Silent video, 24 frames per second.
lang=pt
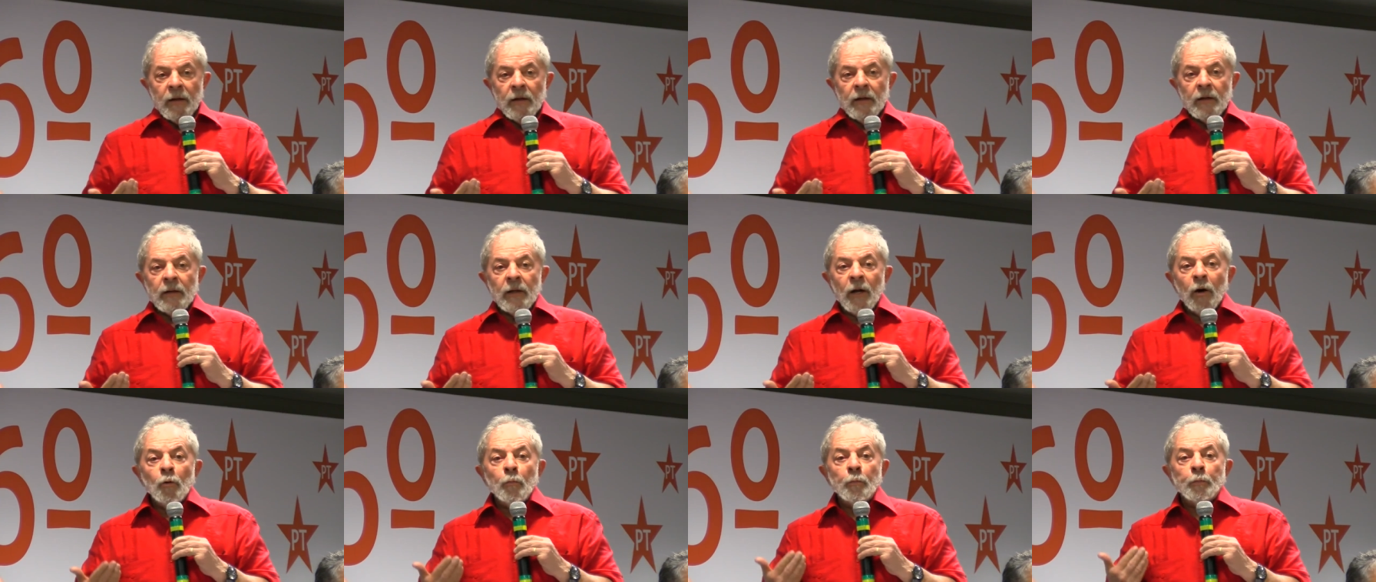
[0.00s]

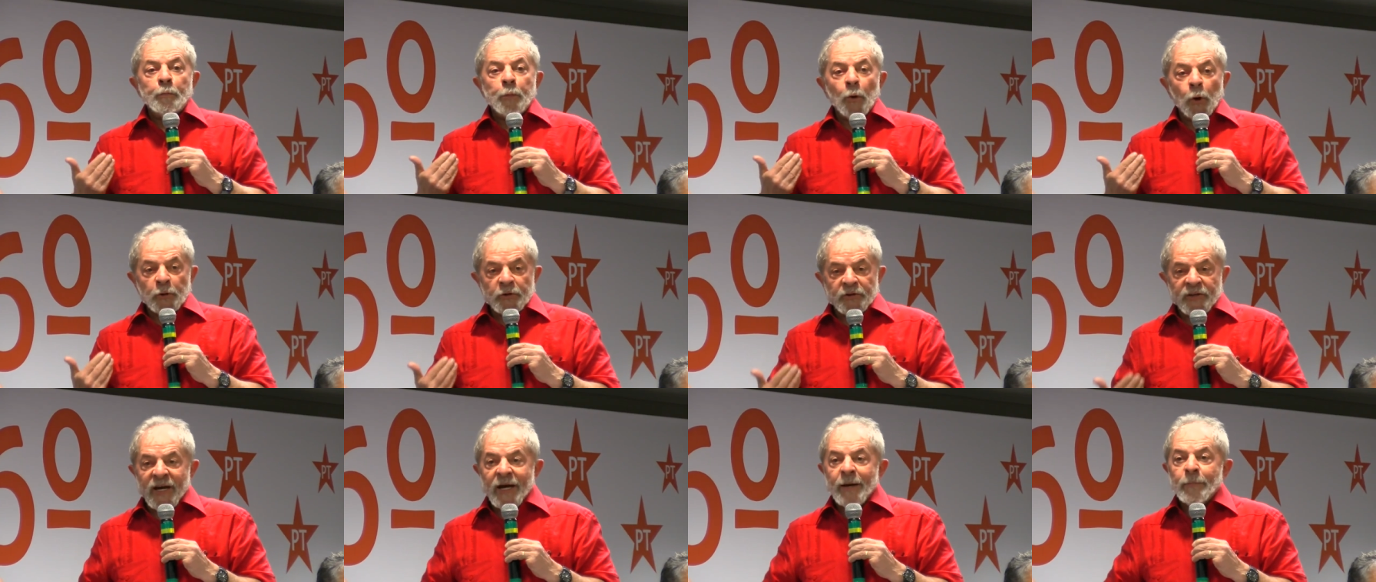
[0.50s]
não
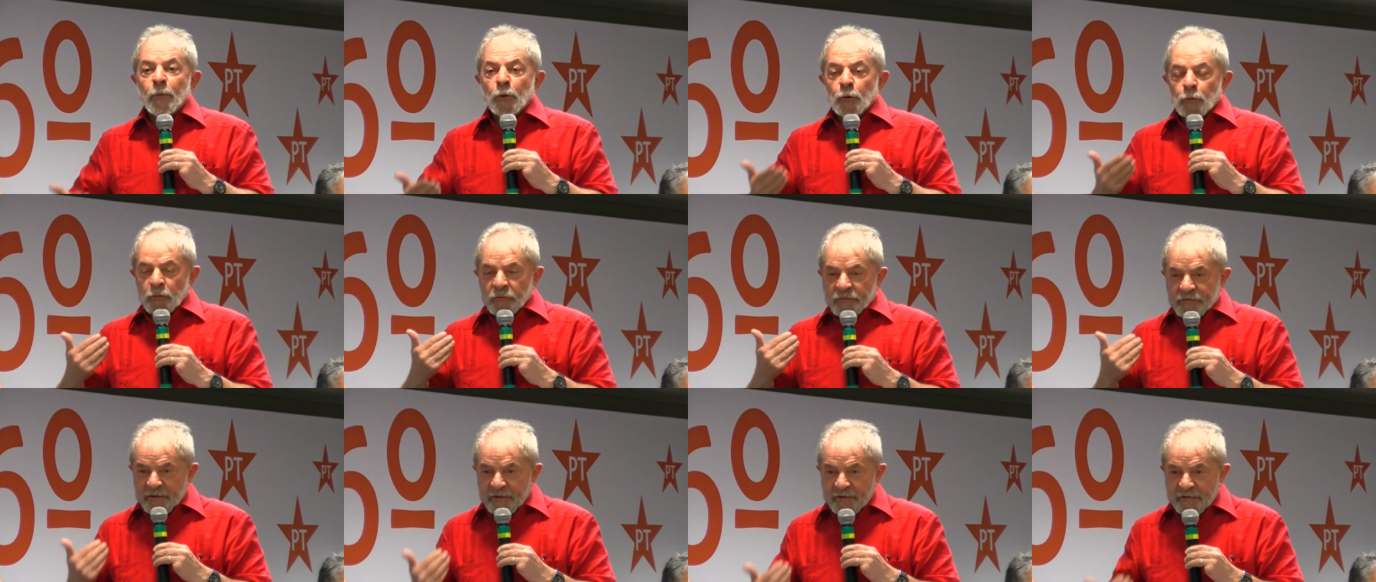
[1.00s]
podemos
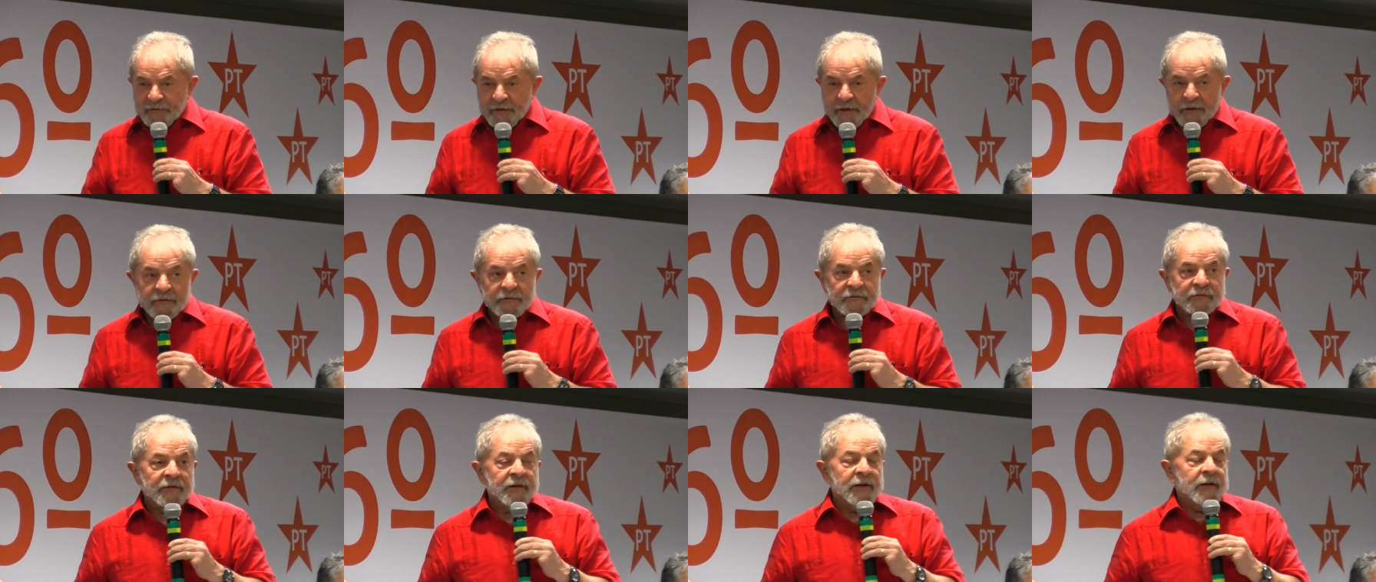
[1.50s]
nos
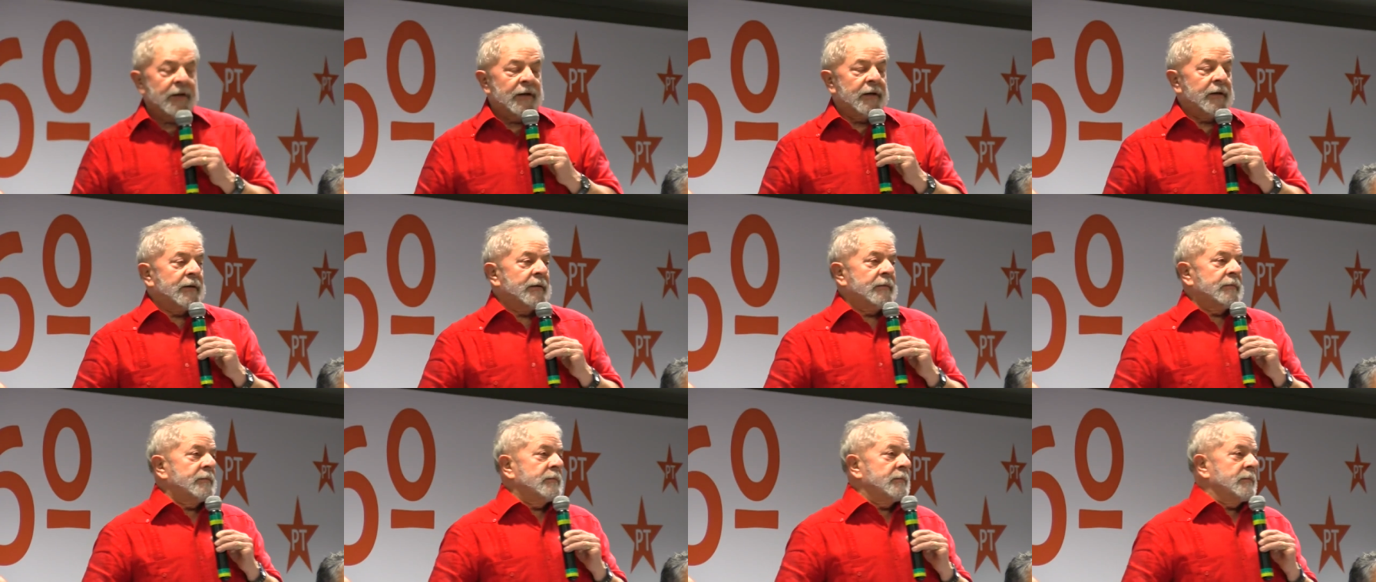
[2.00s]

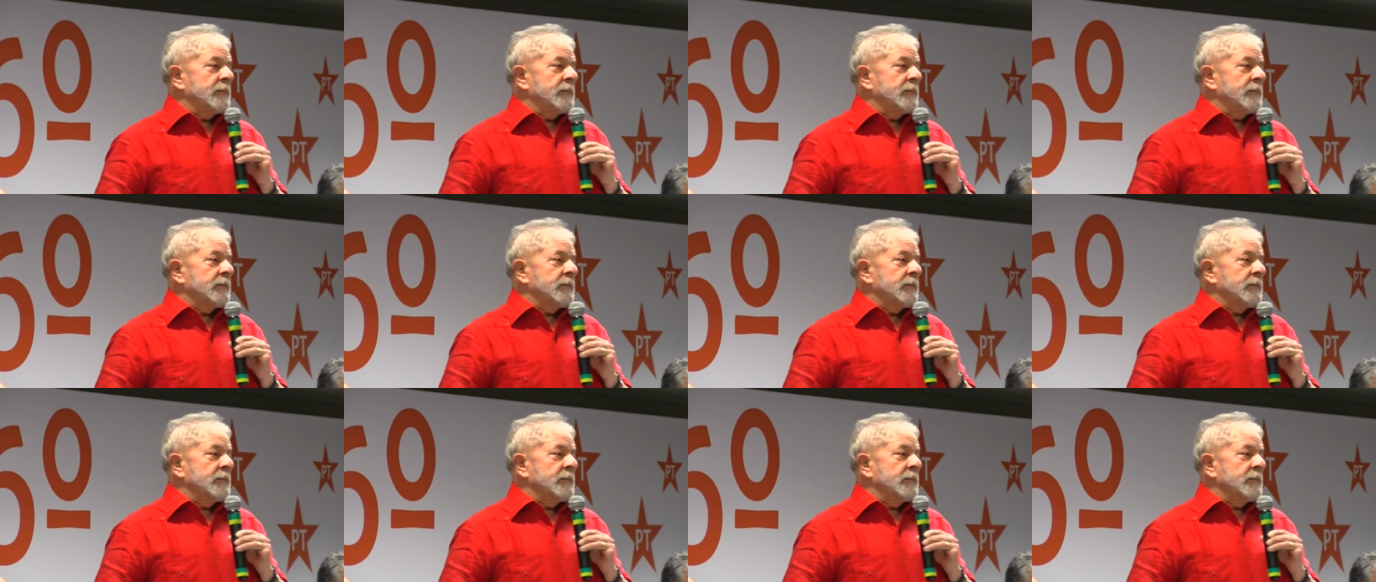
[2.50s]
esquecer